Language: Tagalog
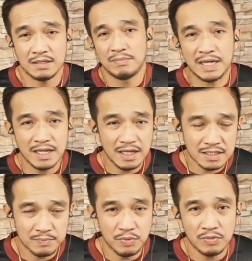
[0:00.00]

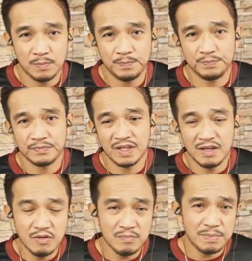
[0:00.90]
Parehas po.
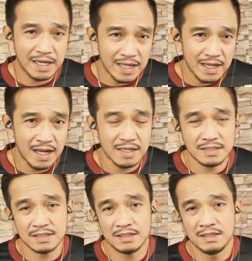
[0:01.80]
Ngayon, parehas.